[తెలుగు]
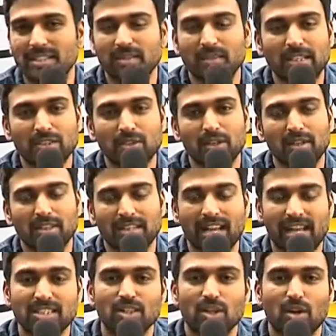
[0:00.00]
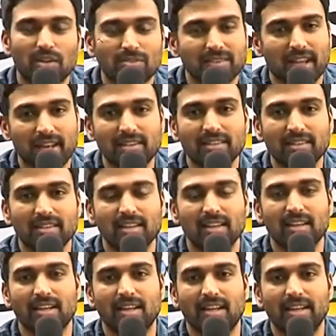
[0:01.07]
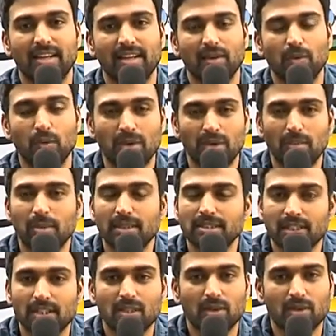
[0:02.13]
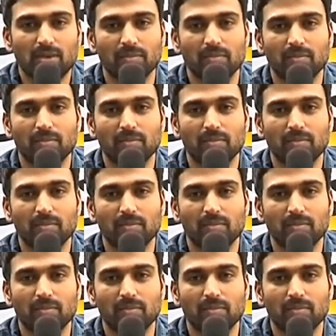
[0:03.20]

ఈజ్ ఈజ్ గోన్ ఈ హ్యాస్ లాడ్ ఆఫ్ టాలెంట్ అంటే ఉన్న బడ్జెట్లో